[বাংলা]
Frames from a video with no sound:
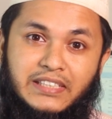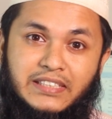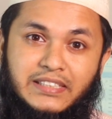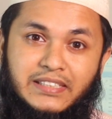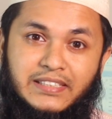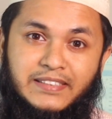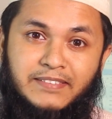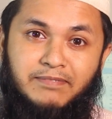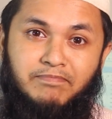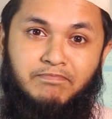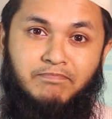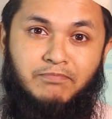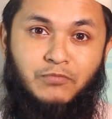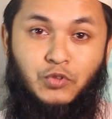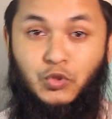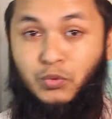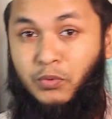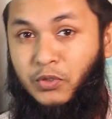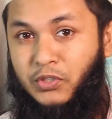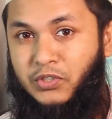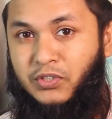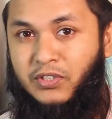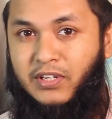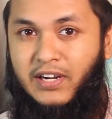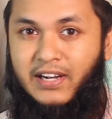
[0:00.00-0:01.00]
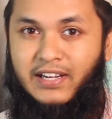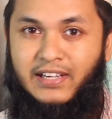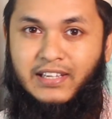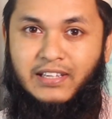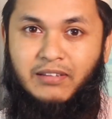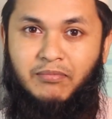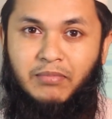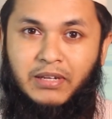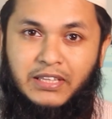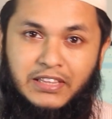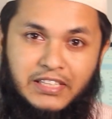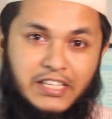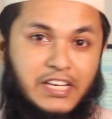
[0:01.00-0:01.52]
রেখেছেন দু বছর আগে
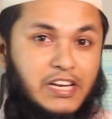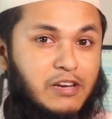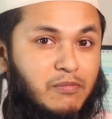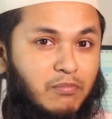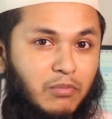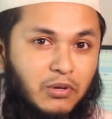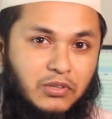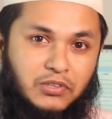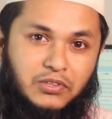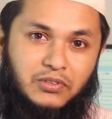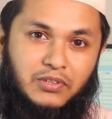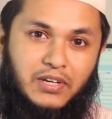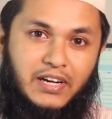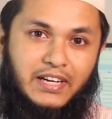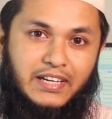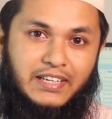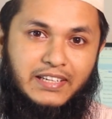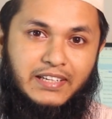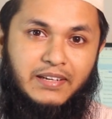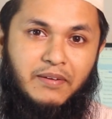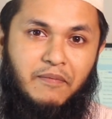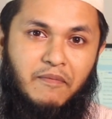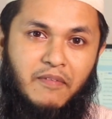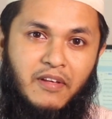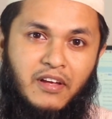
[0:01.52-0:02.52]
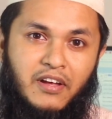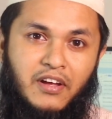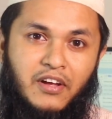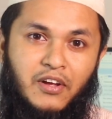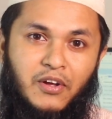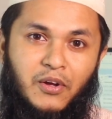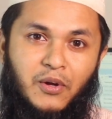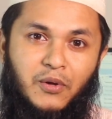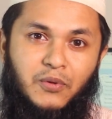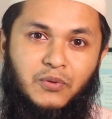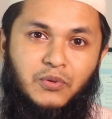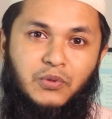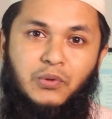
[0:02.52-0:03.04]
বা তিন বছর আগে
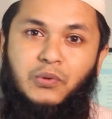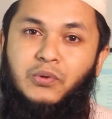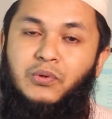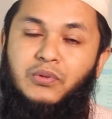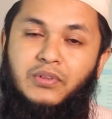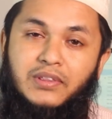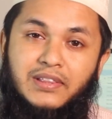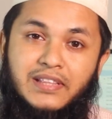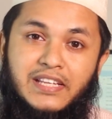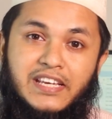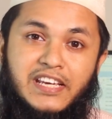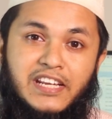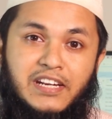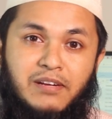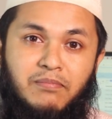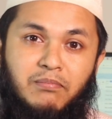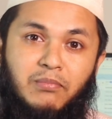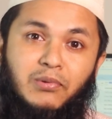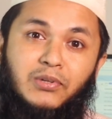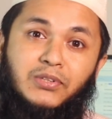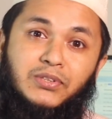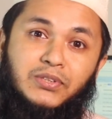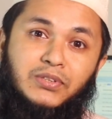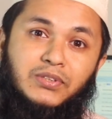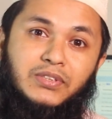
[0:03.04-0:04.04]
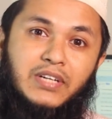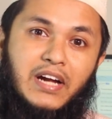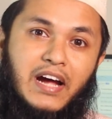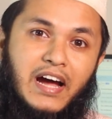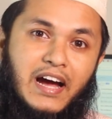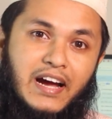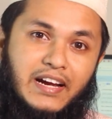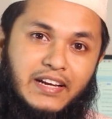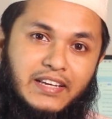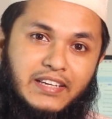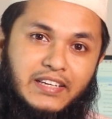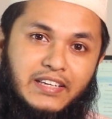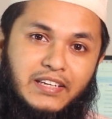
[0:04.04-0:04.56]
তো তিন বছর
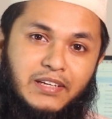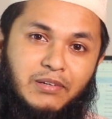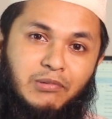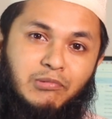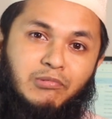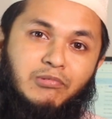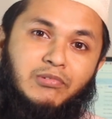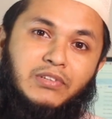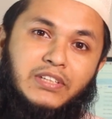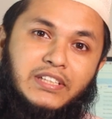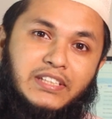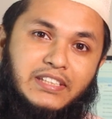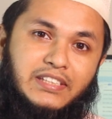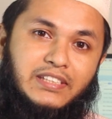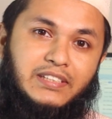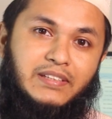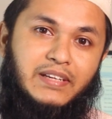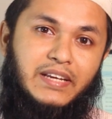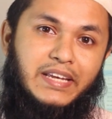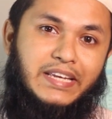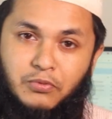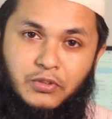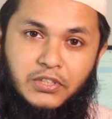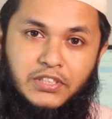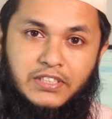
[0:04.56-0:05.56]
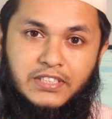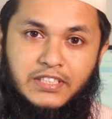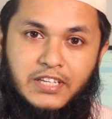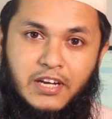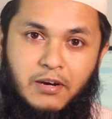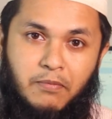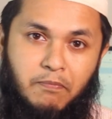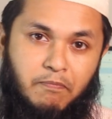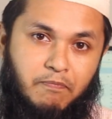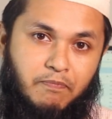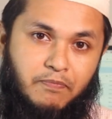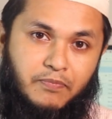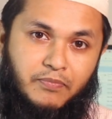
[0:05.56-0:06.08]
আগে উনি
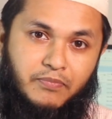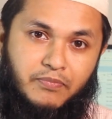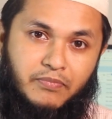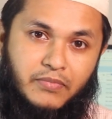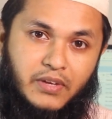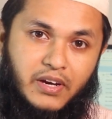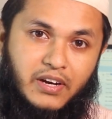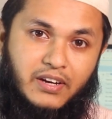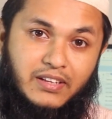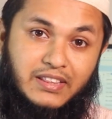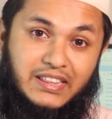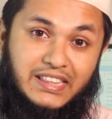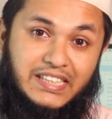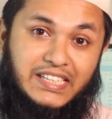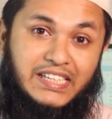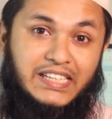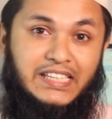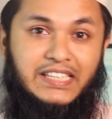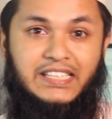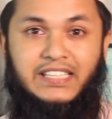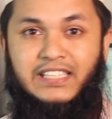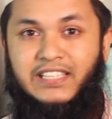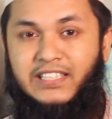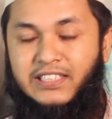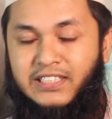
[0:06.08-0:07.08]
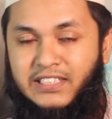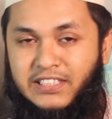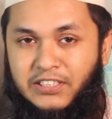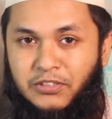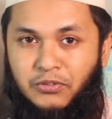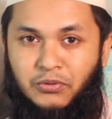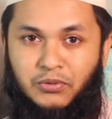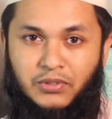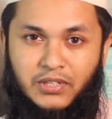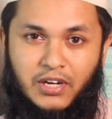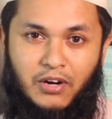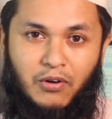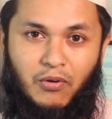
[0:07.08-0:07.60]
বুড়িস্টাপ থ্রি দিয়ে তিনি
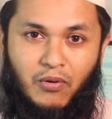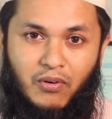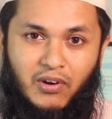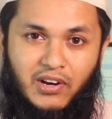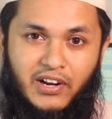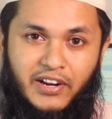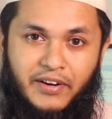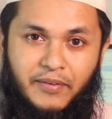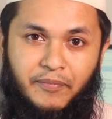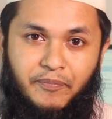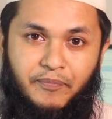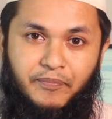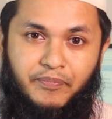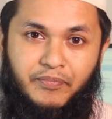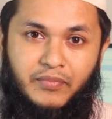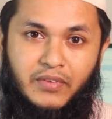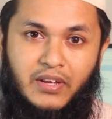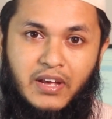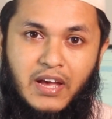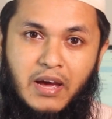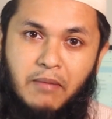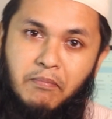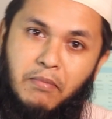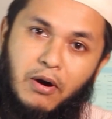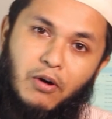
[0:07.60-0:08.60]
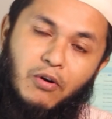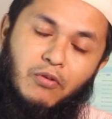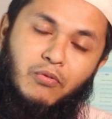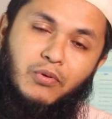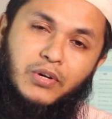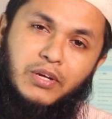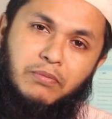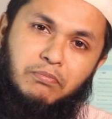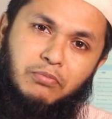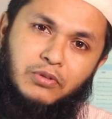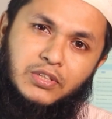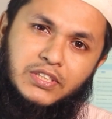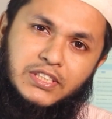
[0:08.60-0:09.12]
কোডটা করলেন বা
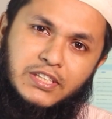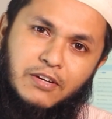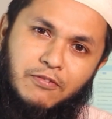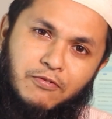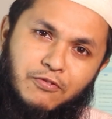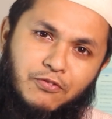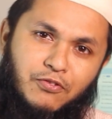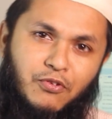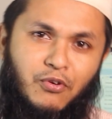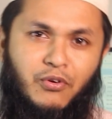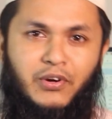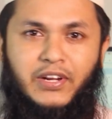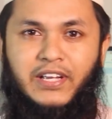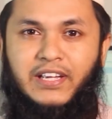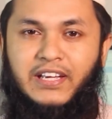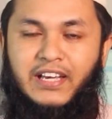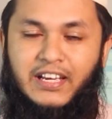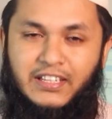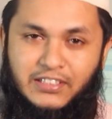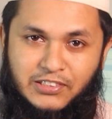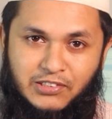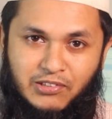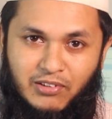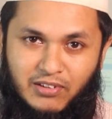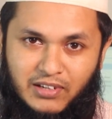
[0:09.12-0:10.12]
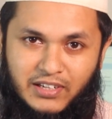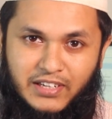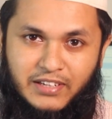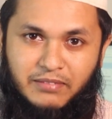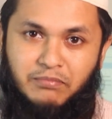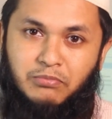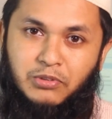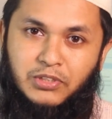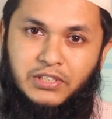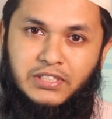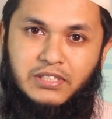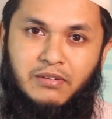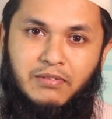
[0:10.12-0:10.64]
উনি বুড়িস্টাপ ফোরেই কাজ করলেন
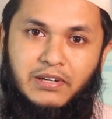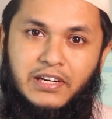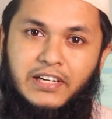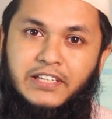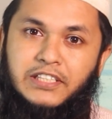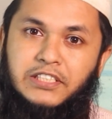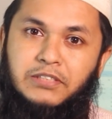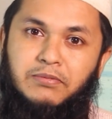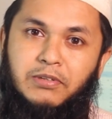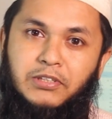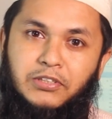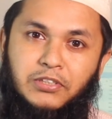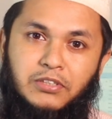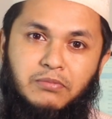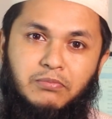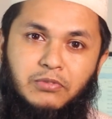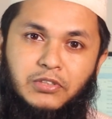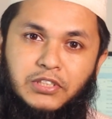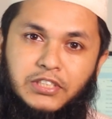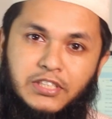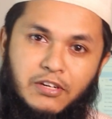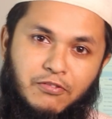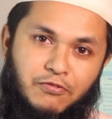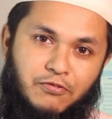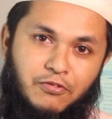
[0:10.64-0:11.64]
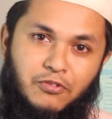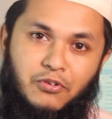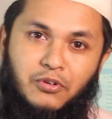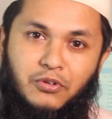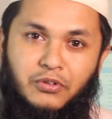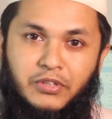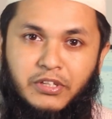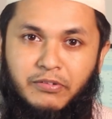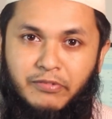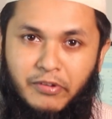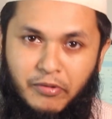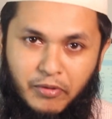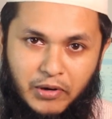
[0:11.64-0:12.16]
বুড়িস্টাপের লেটেস্ট ভার্সন বুড়িস্টাপ ফোর
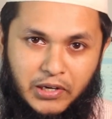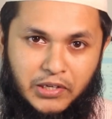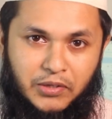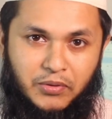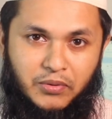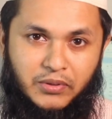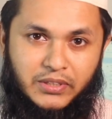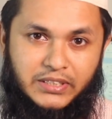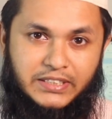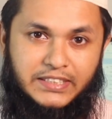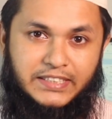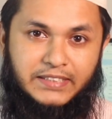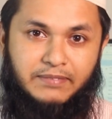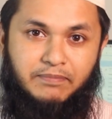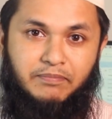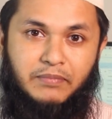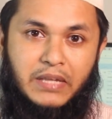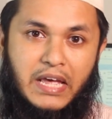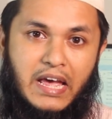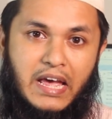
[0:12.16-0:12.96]
উনি ব্যবহার করেছেন